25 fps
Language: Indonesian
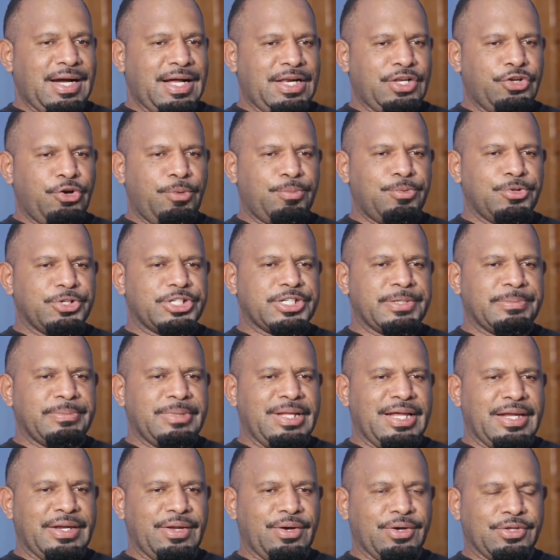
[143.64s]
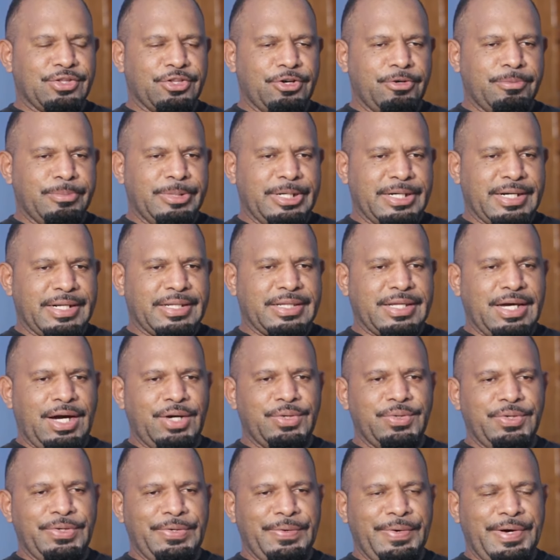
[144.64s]
tanggal 29 Oktober
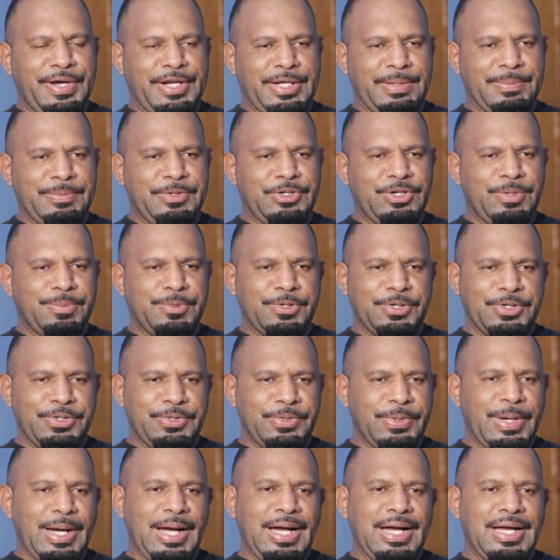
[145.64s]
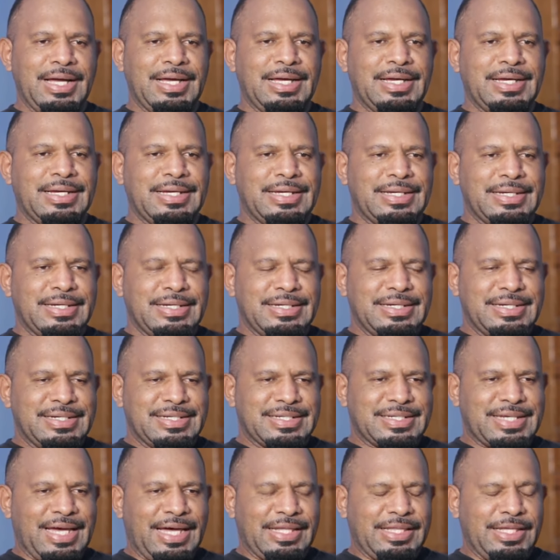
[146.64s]
tahun
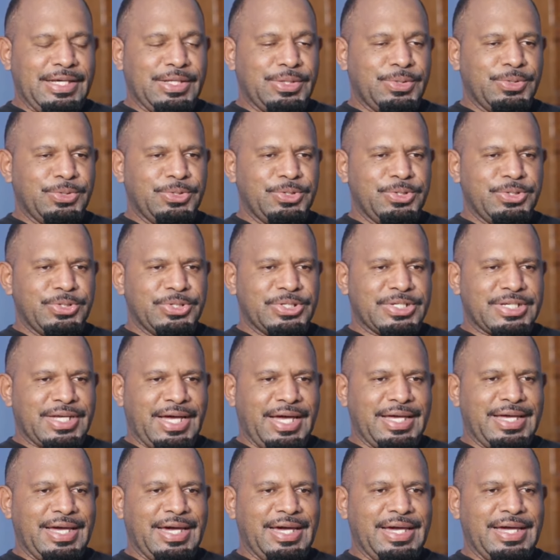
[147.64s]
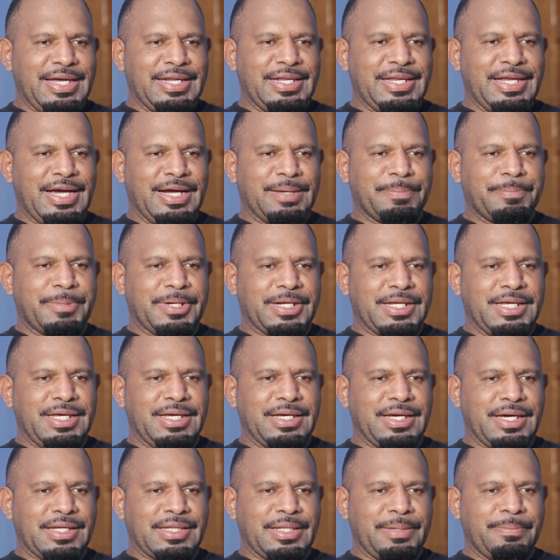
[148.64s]
2022. Saat itu saya hendak
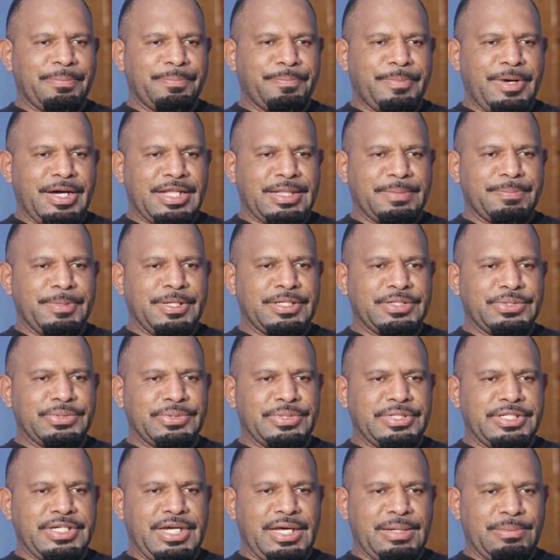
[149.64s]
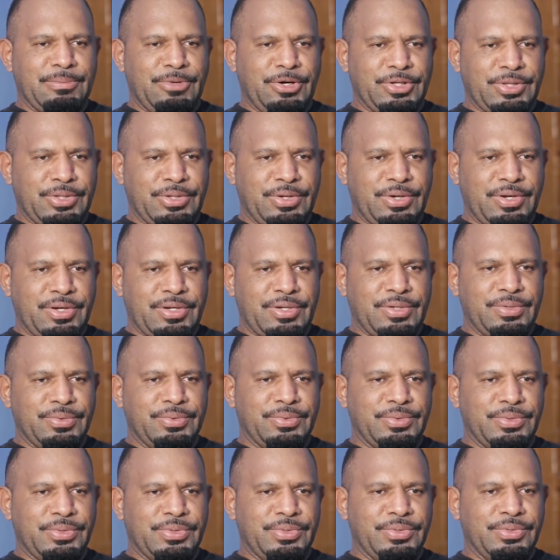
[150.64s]
pergi ke tempat pencucian motor
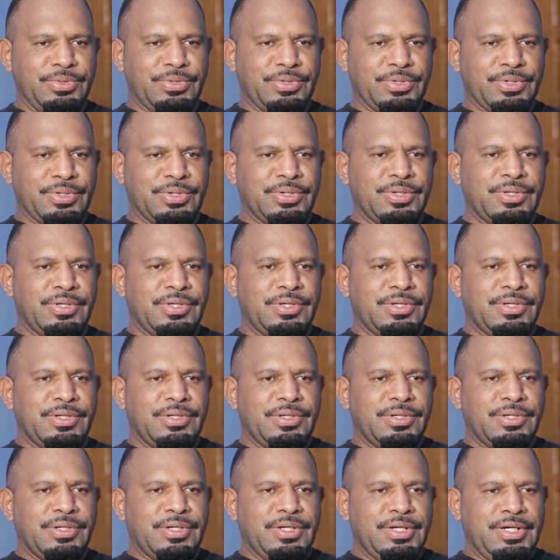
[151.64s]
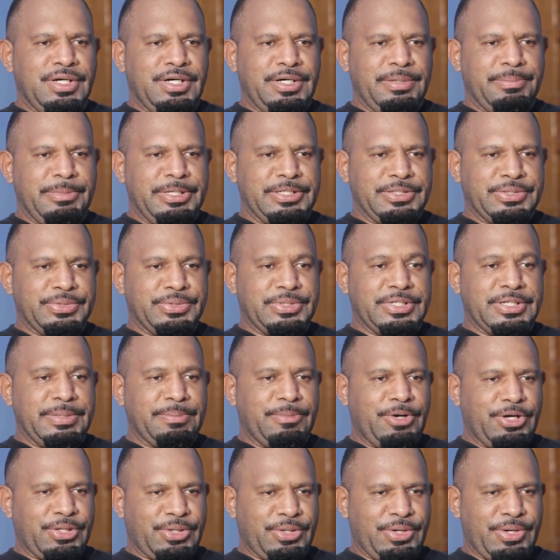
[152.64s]
untuk oh,
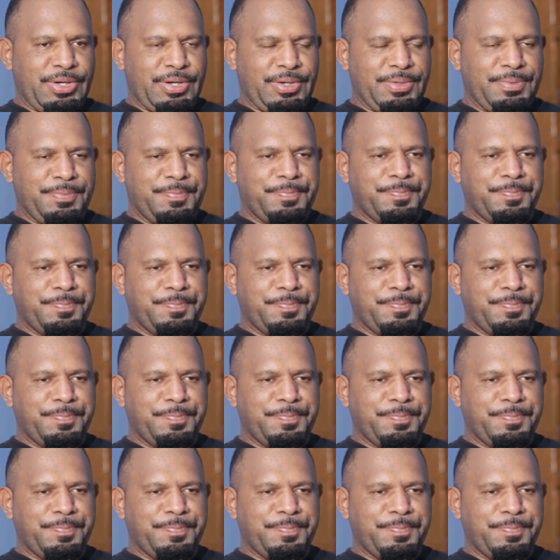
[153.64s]
mencuci motor.